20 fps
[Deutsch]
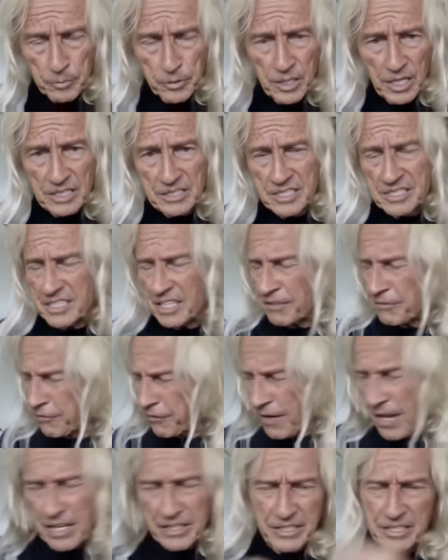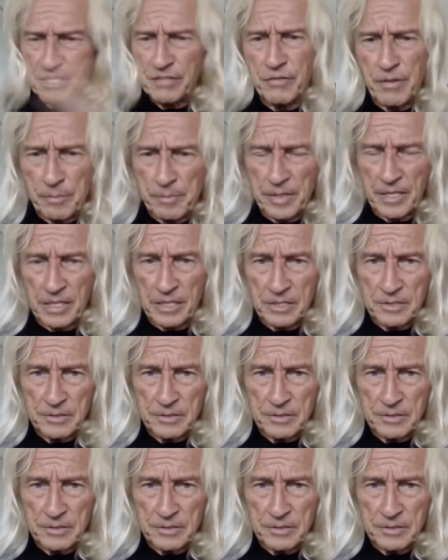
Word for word: Buddha hat gesagt, frag nicht, wer bin